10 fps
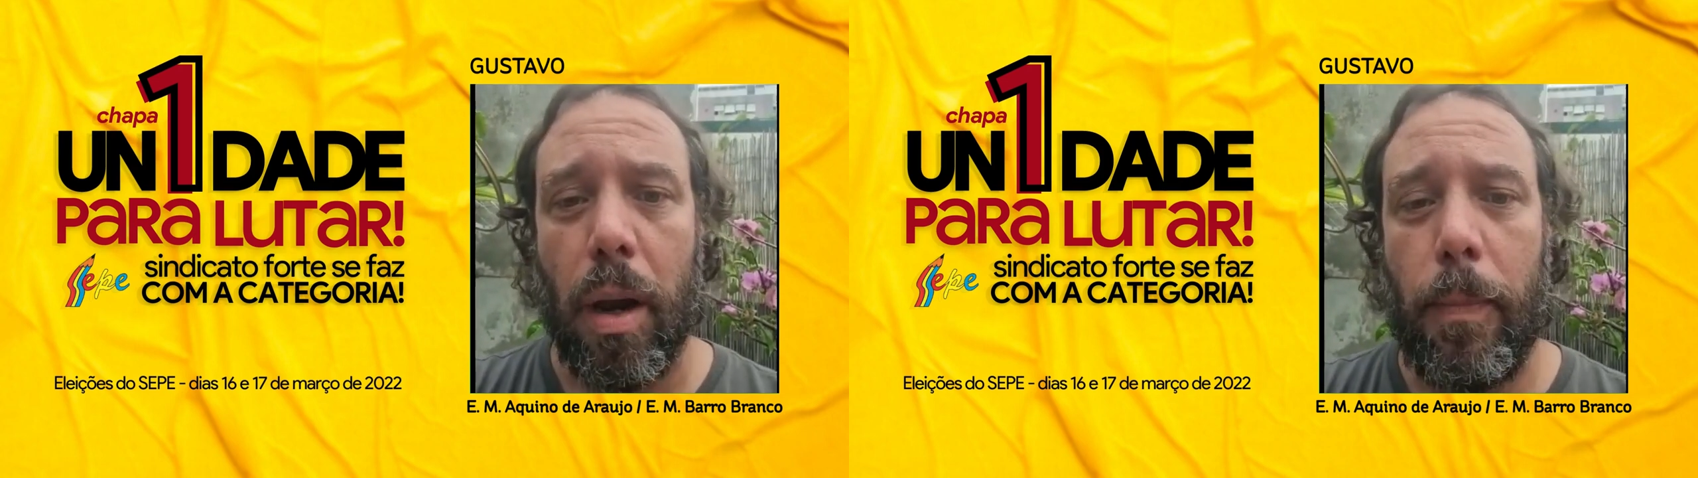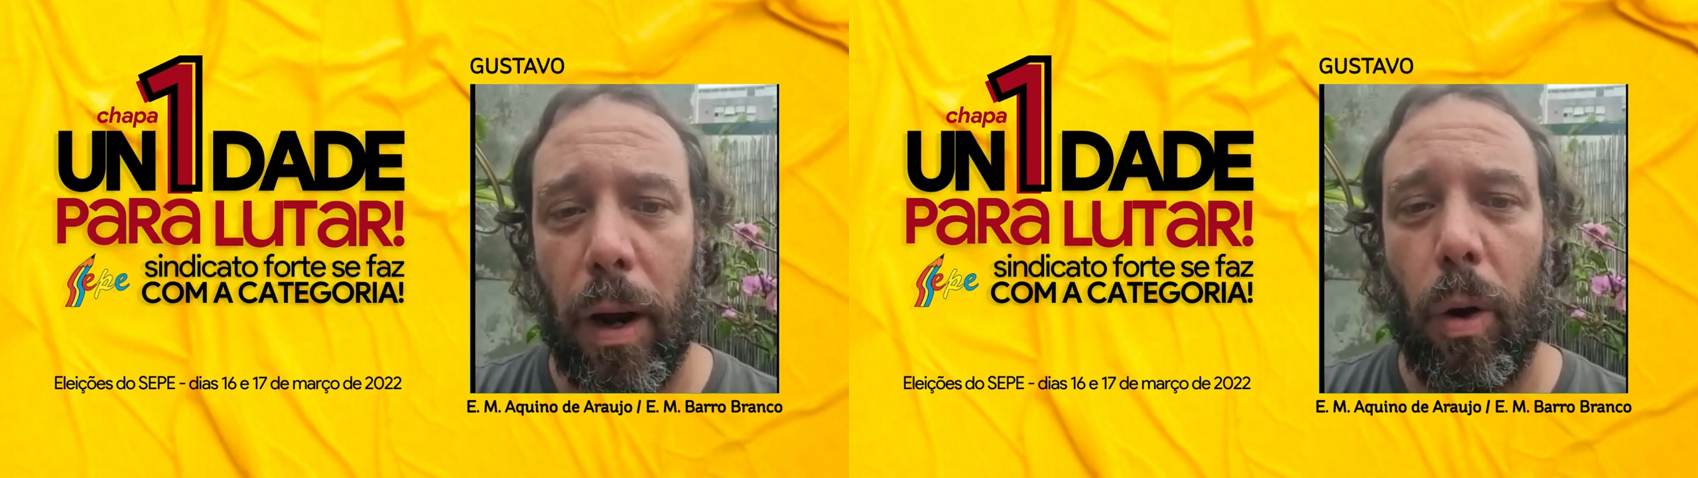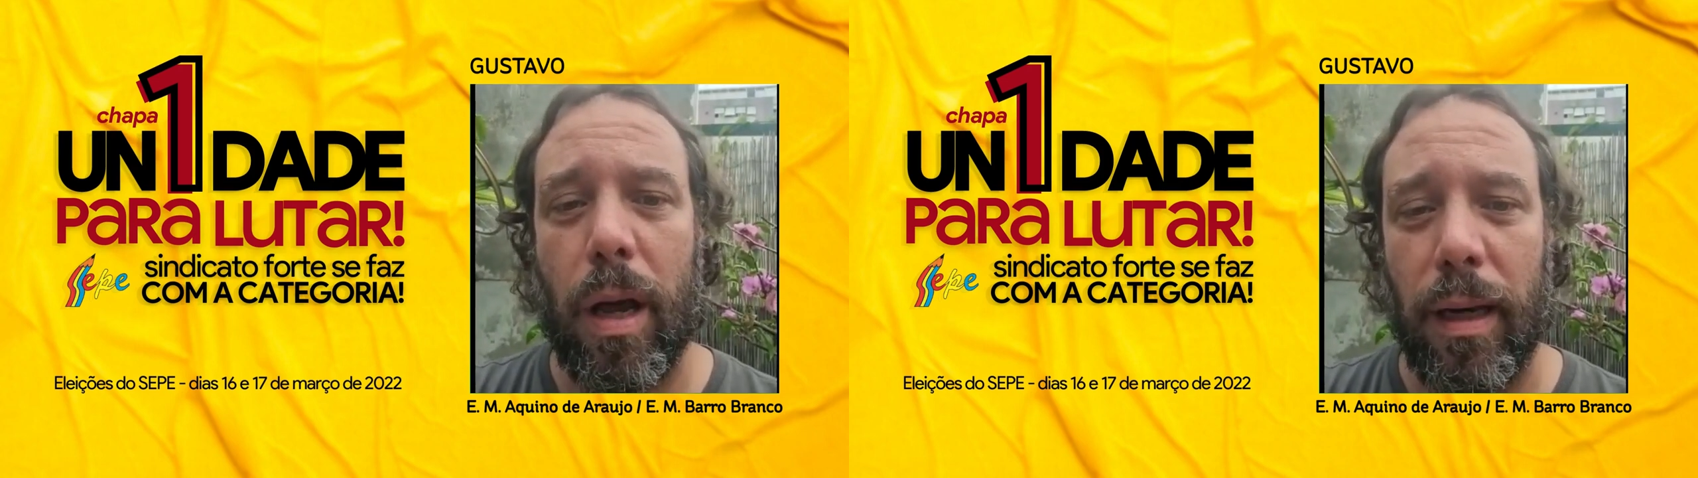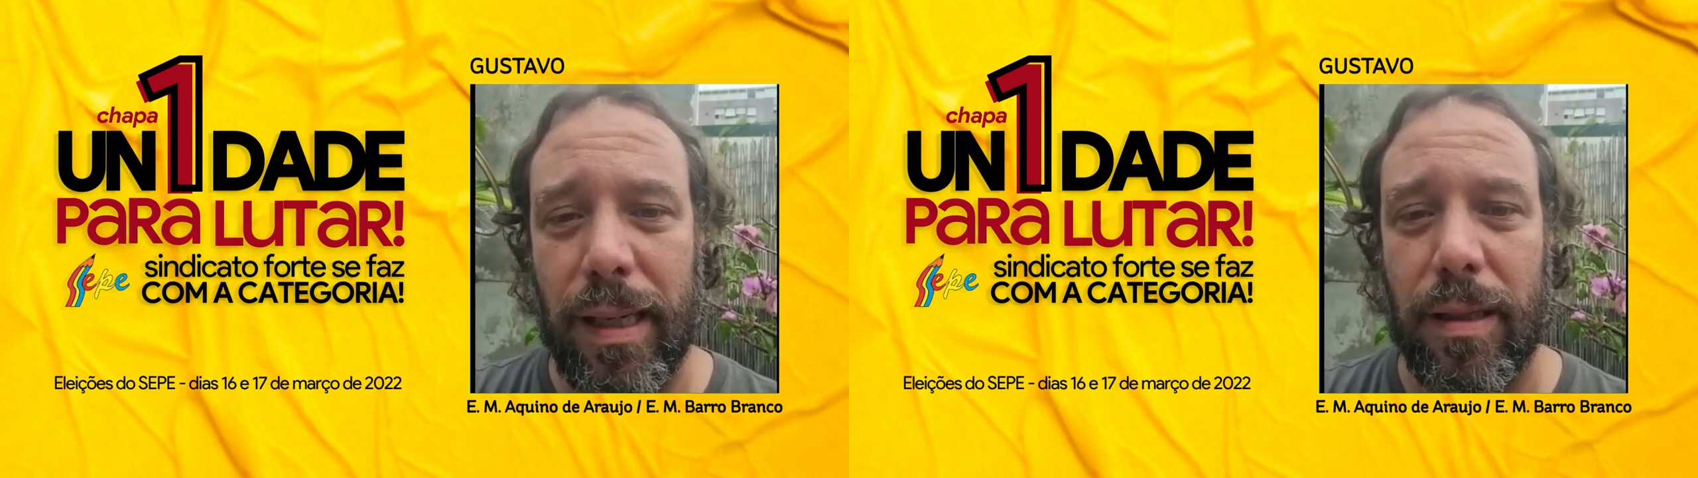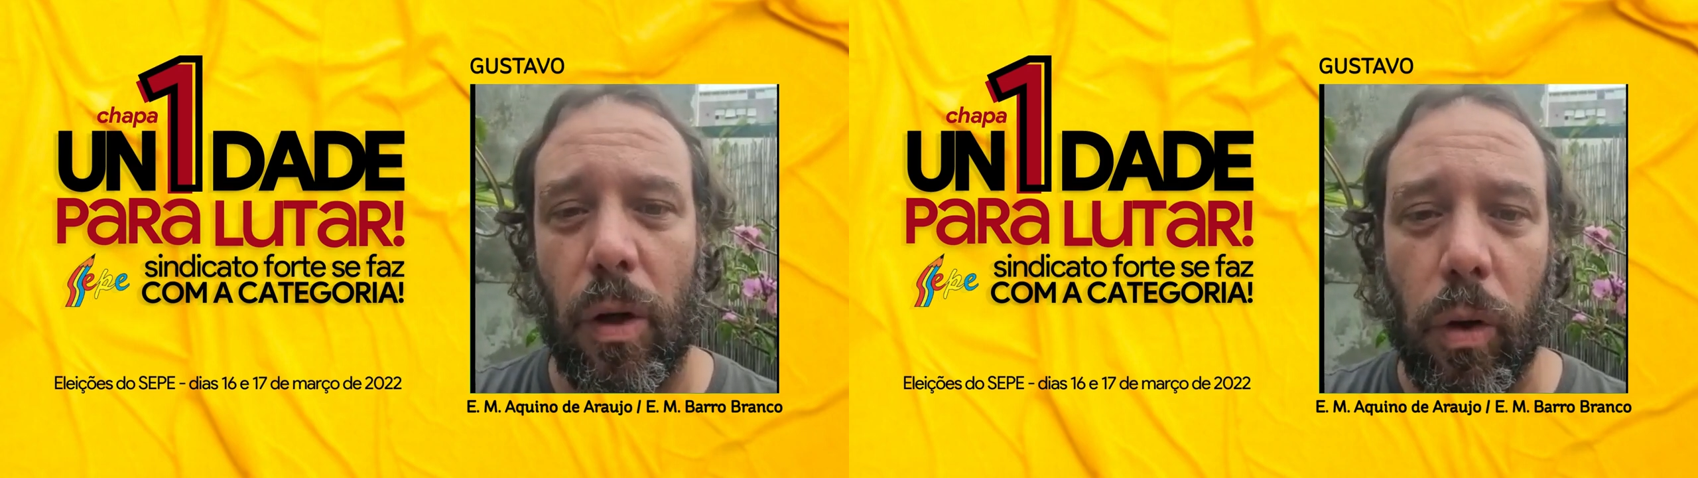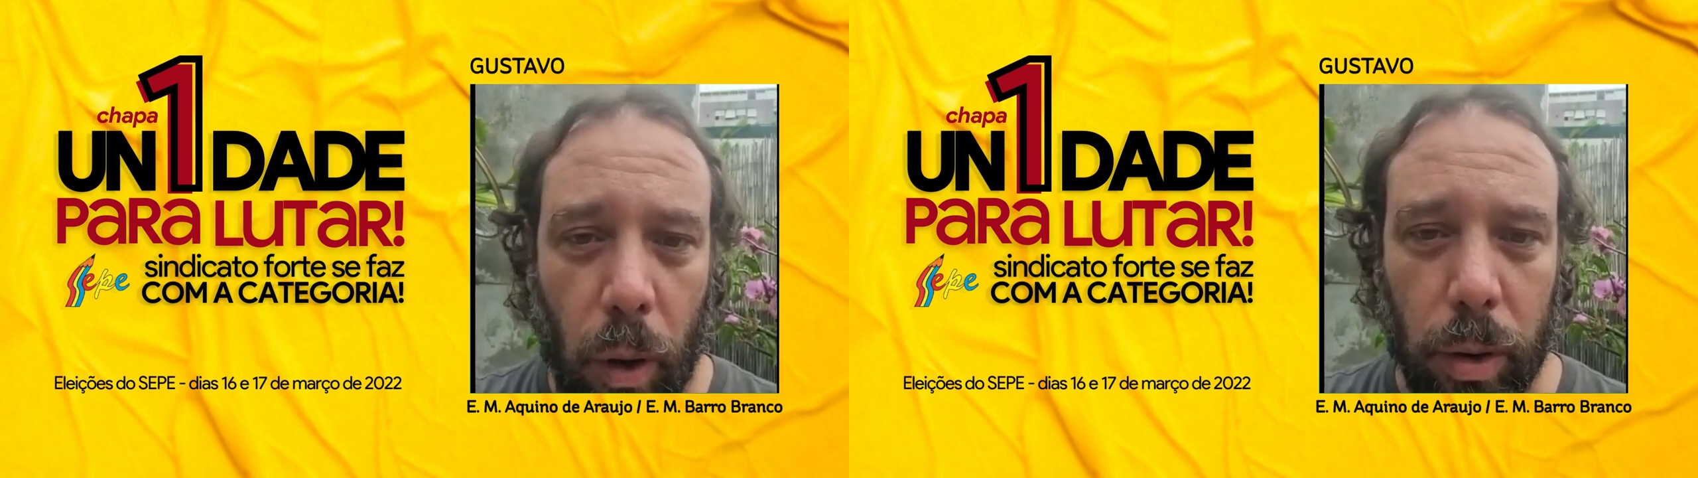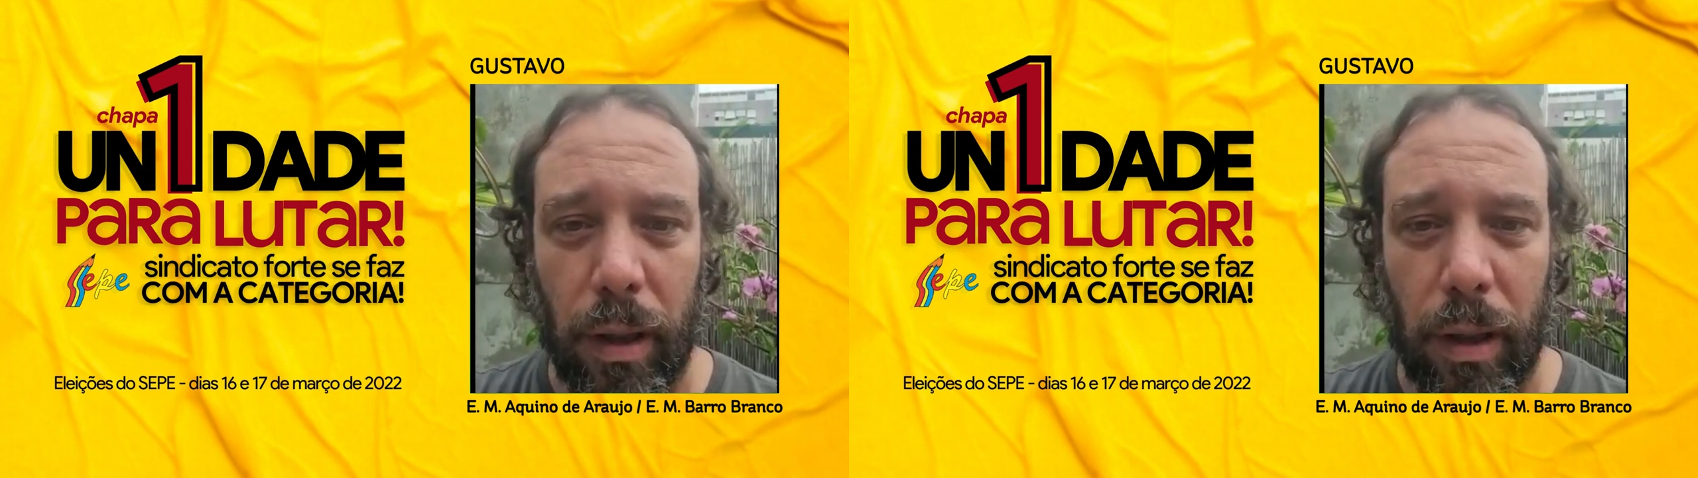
pela organização e luta